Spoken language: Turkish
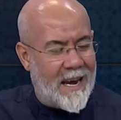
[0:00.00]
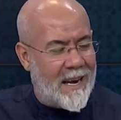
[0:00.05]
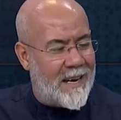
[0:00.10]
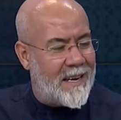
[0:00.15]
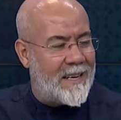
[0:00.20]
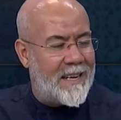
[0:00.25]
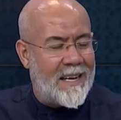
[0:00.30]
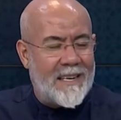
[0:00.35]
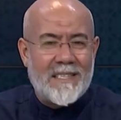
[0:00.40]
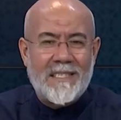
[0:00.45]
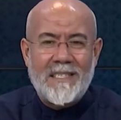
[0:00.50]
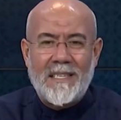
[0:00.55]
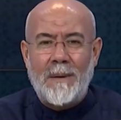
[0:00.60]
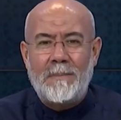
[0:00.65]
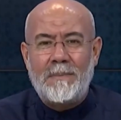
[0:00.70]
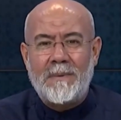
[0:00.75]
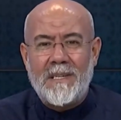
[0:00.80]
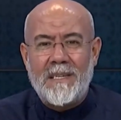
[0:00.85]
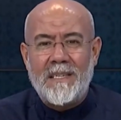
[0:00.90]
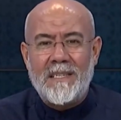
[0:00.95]
elleri
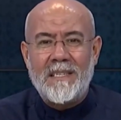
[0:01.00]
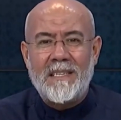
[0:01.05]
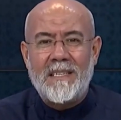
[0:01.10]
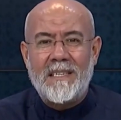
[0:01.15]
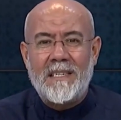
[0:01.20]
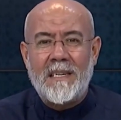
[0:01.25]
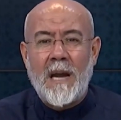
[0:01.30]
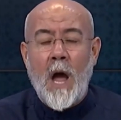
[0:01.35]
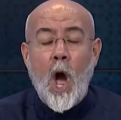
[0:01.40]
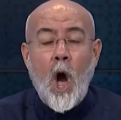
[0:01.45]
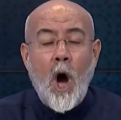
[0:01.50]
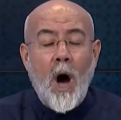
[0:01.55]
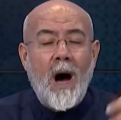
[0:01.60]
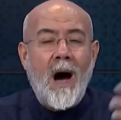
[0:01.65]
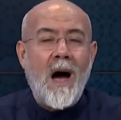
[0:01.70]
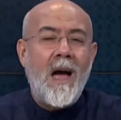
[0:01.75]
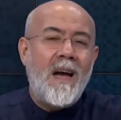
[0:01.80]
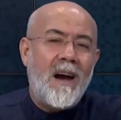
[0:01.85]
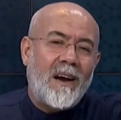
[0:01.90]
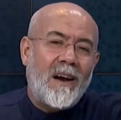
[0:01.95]
sapkındır,
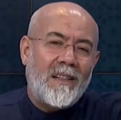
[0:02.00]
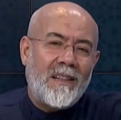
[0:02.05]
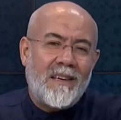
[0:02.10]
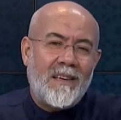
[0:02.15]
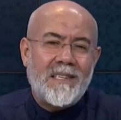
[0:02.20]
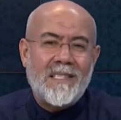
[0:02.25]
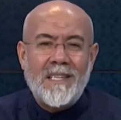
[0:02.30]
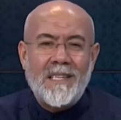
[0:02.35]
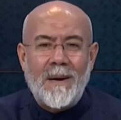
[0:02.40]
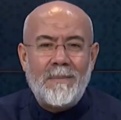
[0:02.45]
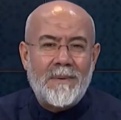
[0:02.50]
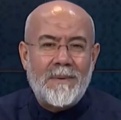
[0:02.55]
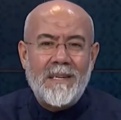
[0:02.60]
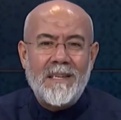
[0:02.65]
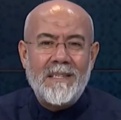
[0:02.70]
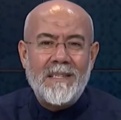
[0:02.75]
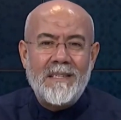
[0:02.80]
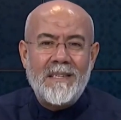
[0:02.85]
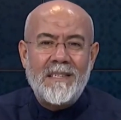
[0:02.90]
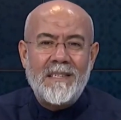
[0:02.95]
ayakları
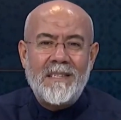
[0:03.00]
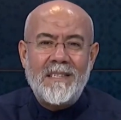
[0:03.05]
sapkındır.